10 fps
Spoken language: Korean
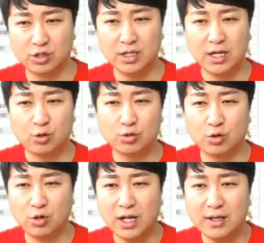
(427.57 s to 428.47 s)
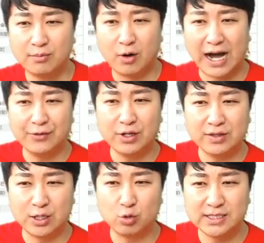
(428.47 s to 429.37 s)
그리고 뭐 안화
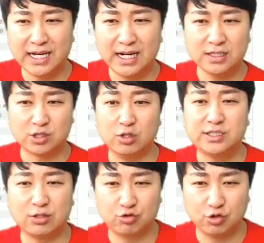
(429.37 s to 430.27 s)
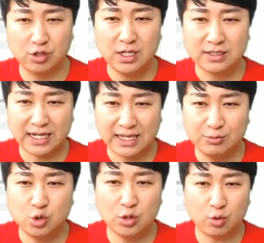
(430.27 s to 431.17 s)
내종양 절제 수술 다
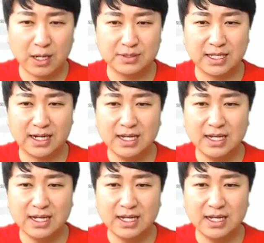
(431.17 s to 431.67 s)
3종에 속합니다.